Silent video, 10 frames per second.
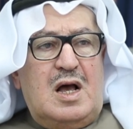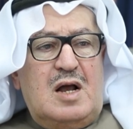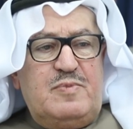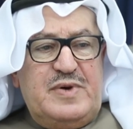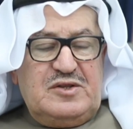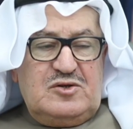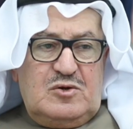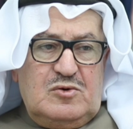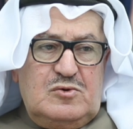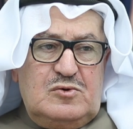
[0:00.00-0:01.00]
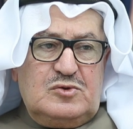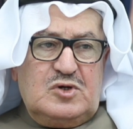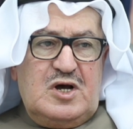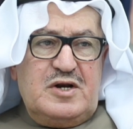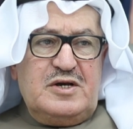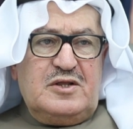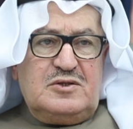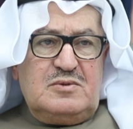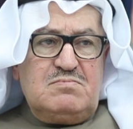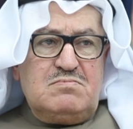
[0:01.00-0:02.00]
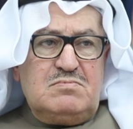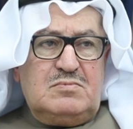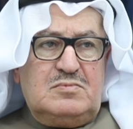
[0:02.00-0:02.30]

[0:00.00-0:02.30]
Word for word: البيت العود كان يضم